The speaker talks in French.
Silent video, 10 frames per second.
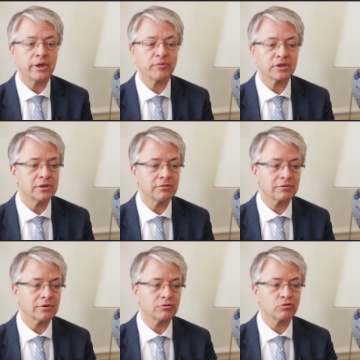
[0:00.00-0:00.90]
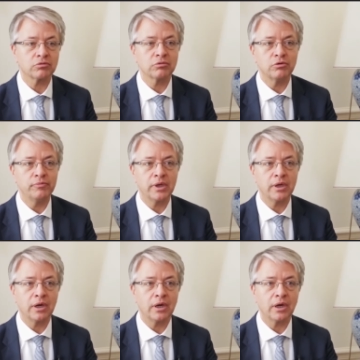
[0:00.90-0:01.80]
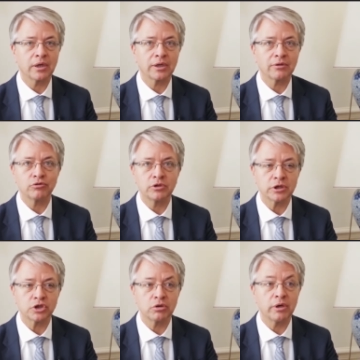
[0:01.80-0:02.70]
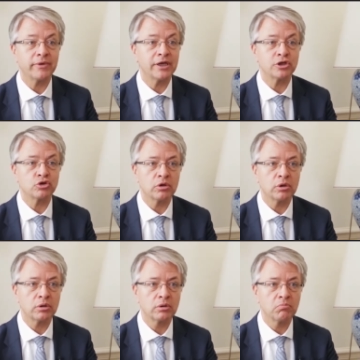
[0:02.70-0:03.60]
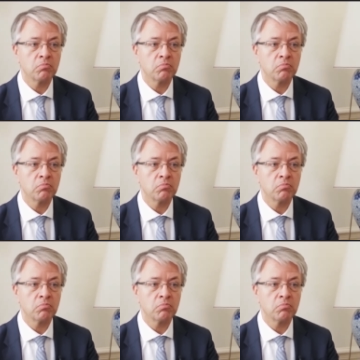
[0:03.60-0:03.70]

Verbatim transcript: n'y a pas si longtemps, quand on nommait un, cadre dirigeant, un manager,